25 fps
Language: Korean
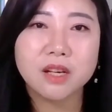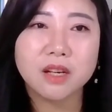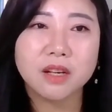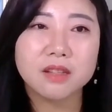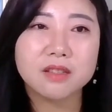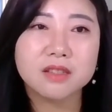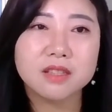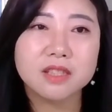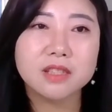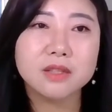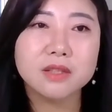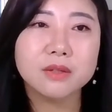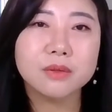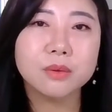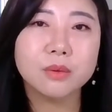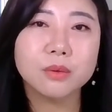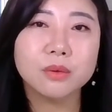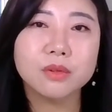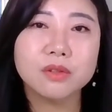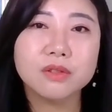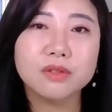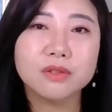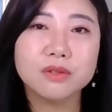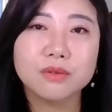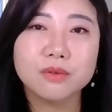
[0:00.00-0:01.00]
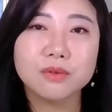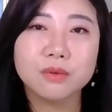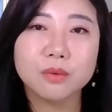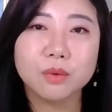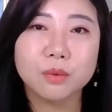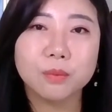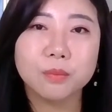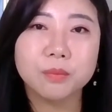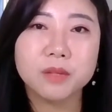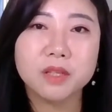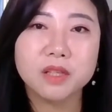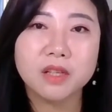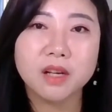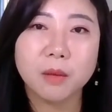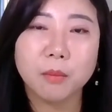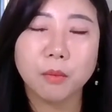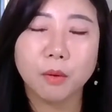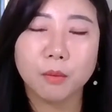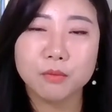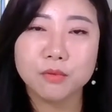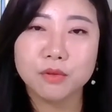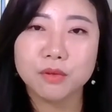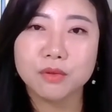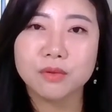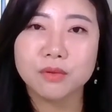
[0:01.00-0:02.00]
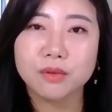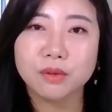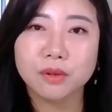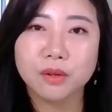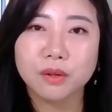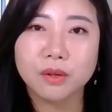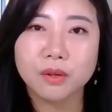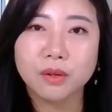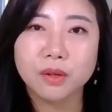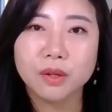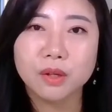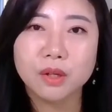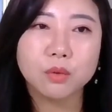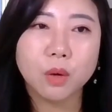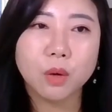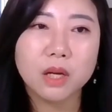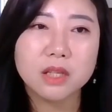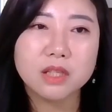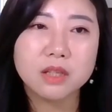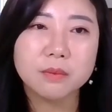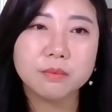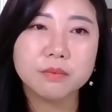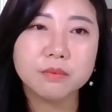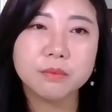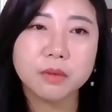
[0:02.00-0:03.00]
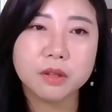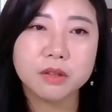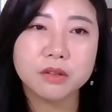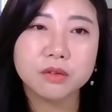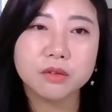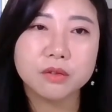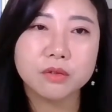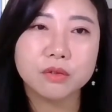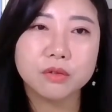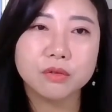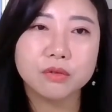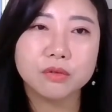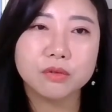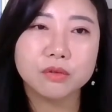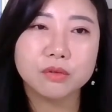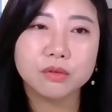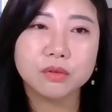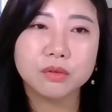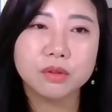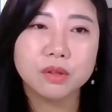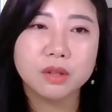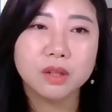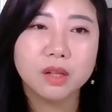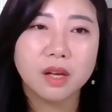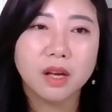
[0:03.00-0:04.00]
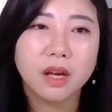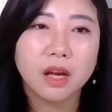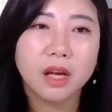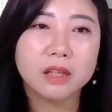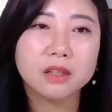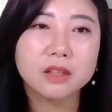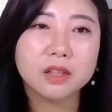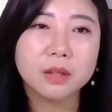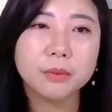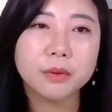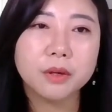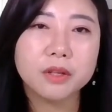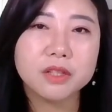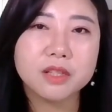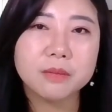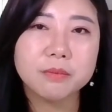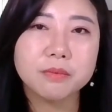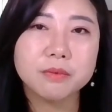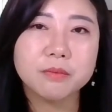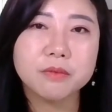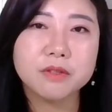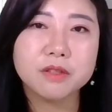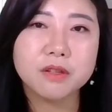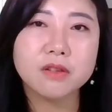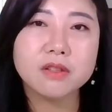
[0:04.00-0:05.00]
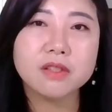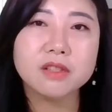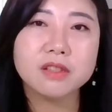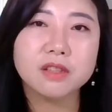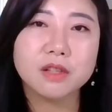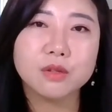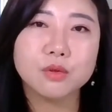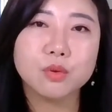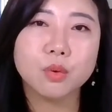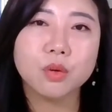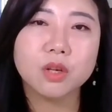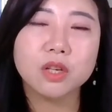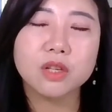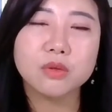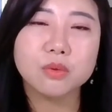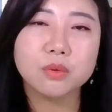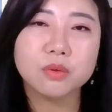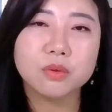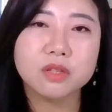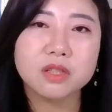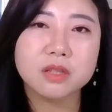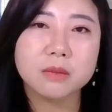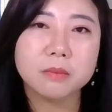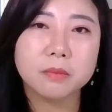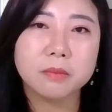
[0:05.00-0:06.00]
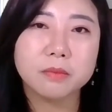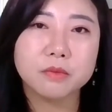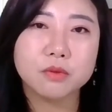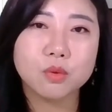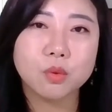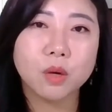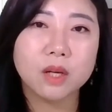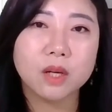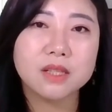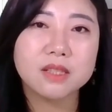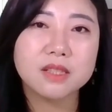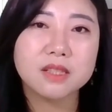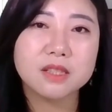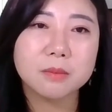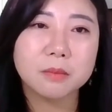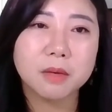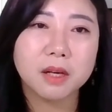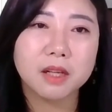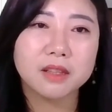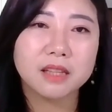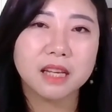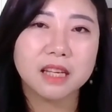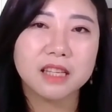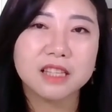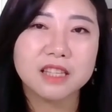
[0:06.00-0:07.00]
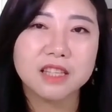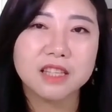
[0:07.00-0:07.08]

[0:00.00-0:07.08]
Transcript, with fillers: 제가 칫솔을 쓰고 피가 멈췄어요. 그리고 화장품 같은 경우도 애터미 화장품을 썼을 때 좋긴 좋지, 좋았지만